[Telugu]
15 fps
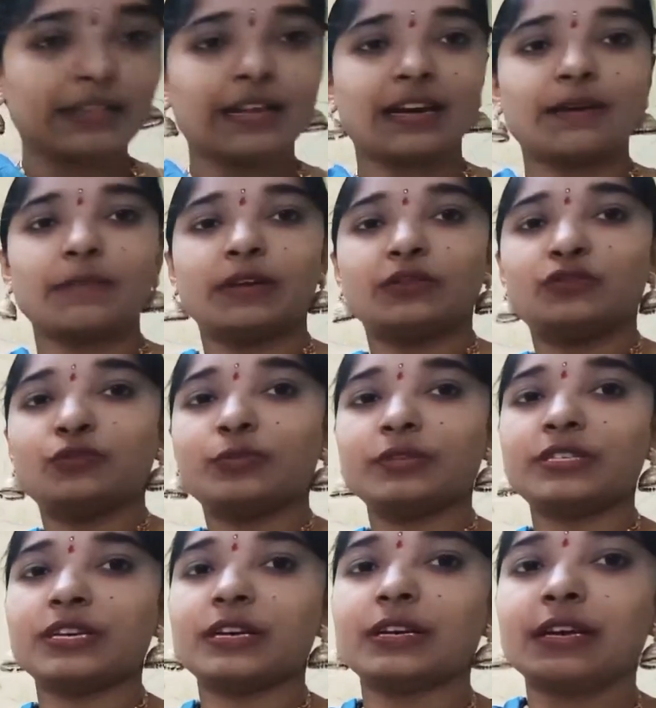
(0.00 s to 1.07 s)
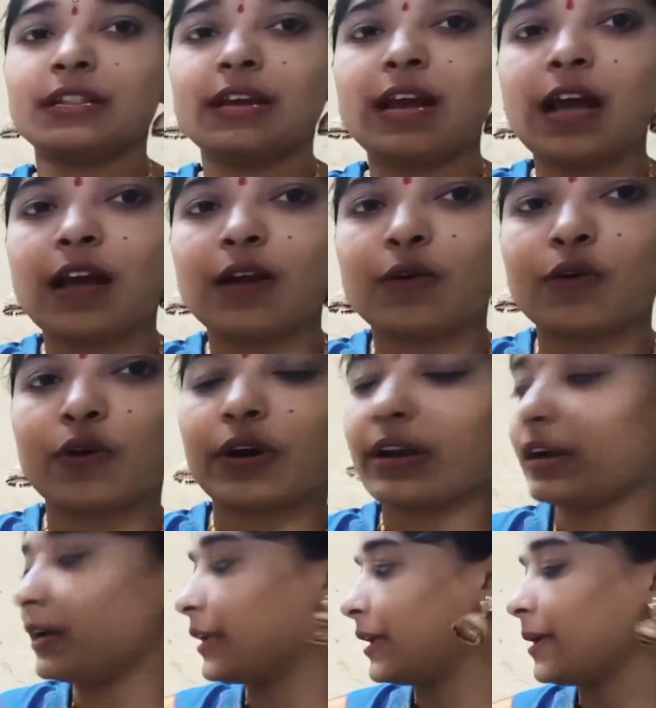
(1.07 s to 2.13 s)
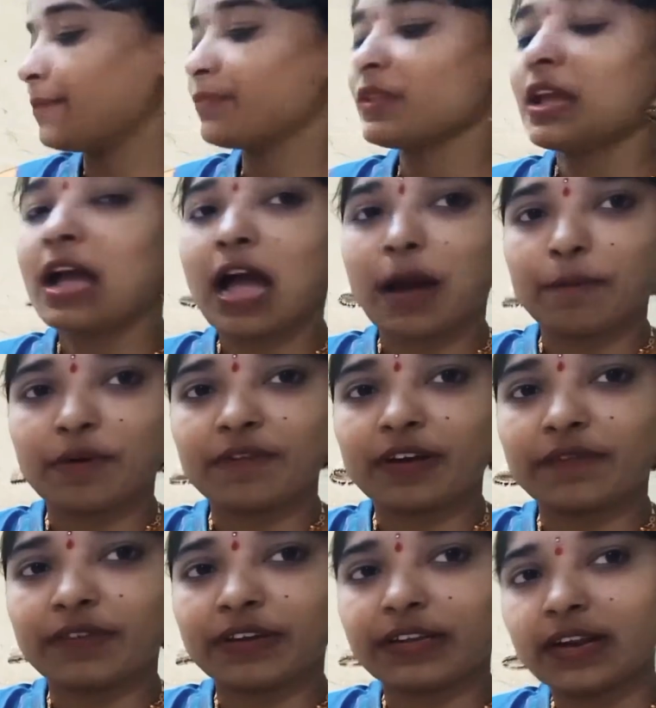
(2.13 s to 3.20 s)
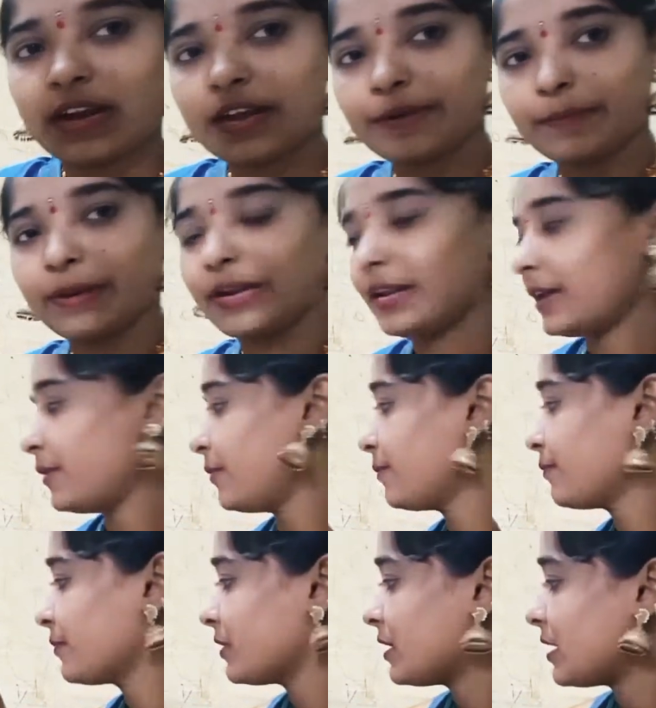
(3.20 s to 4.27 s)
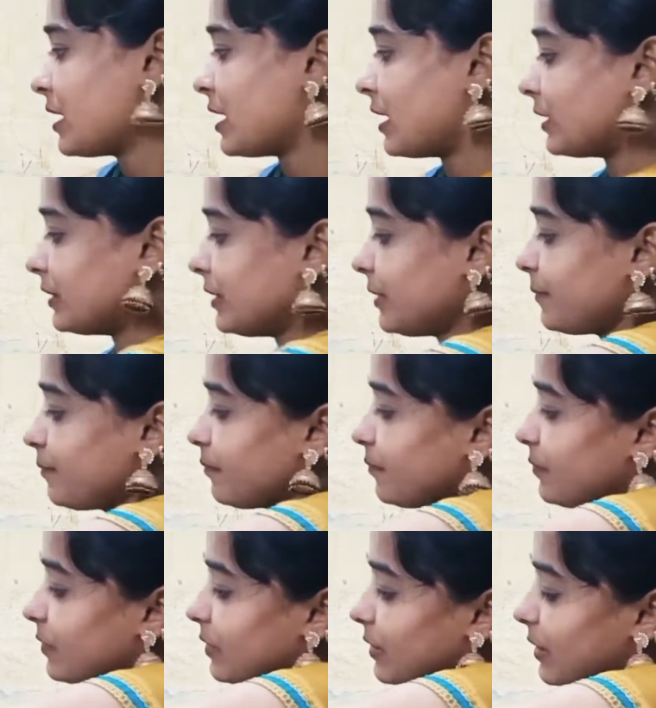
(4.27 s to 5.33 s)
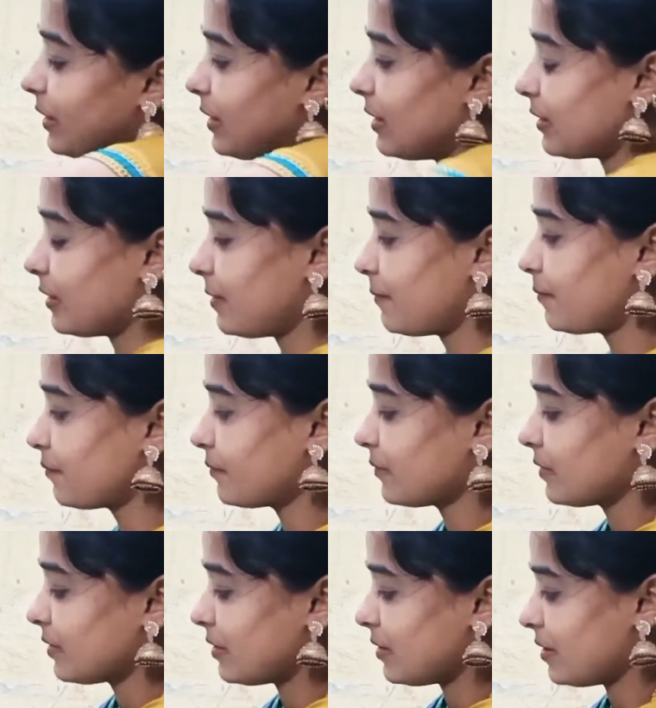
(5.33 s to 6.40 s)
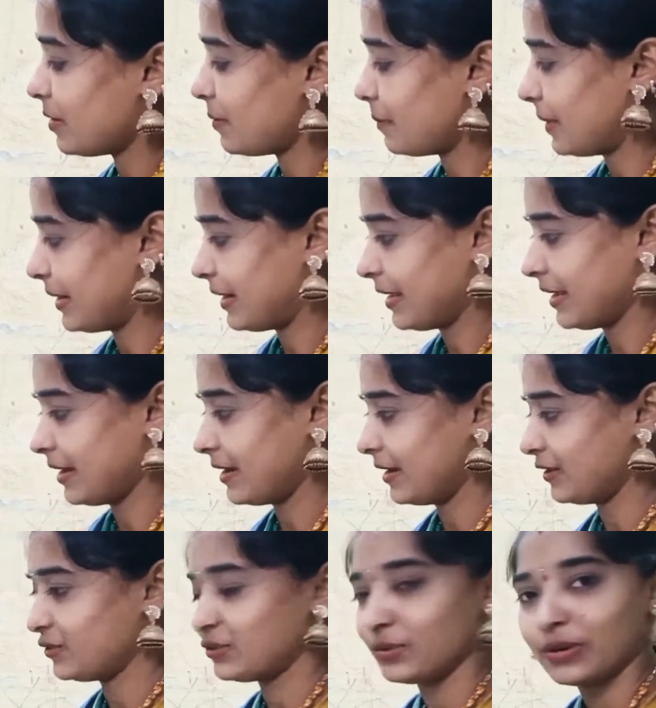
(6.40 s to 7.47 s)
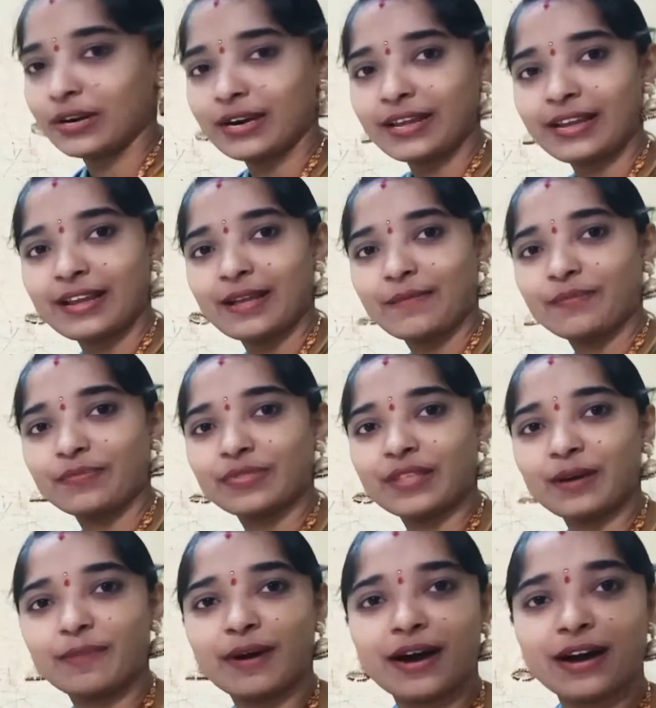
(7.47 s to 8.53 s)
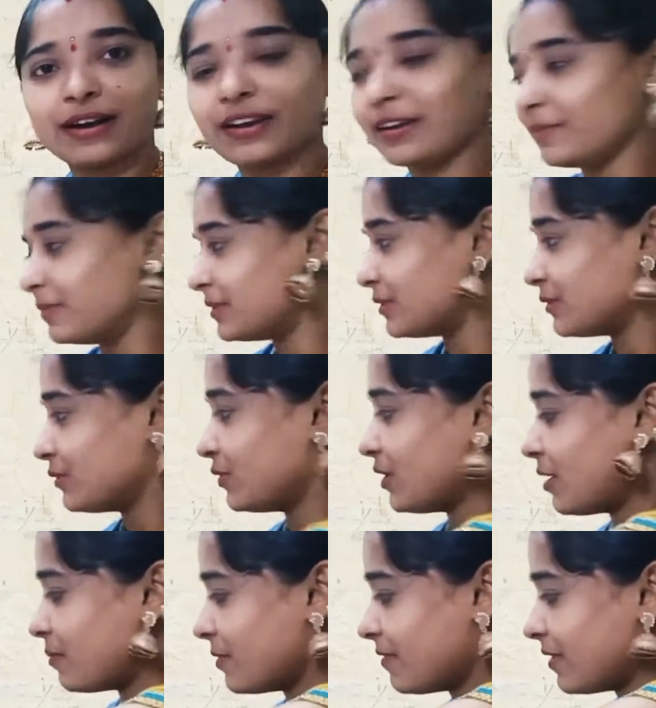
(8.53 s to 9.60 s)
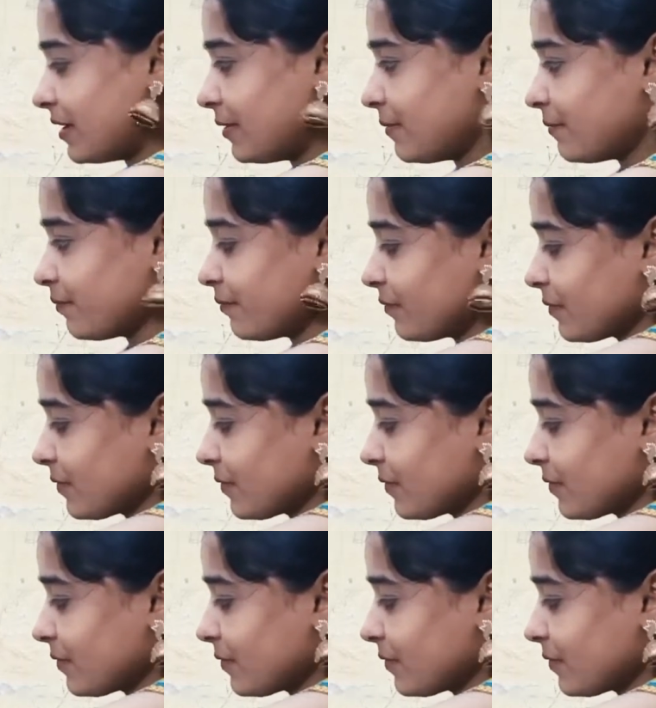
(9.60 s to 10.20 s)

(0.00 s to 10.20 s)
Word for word: ఇందాక మీకు చూపించాను కదా కోకోనట్కి అమ్మవారి విగ్రహాన్ని పెట్టాను అది ఇలాగా పెట్టేయండి చూడండి ఎంత బాగా కనిపిస్తుందో అమ్మవారు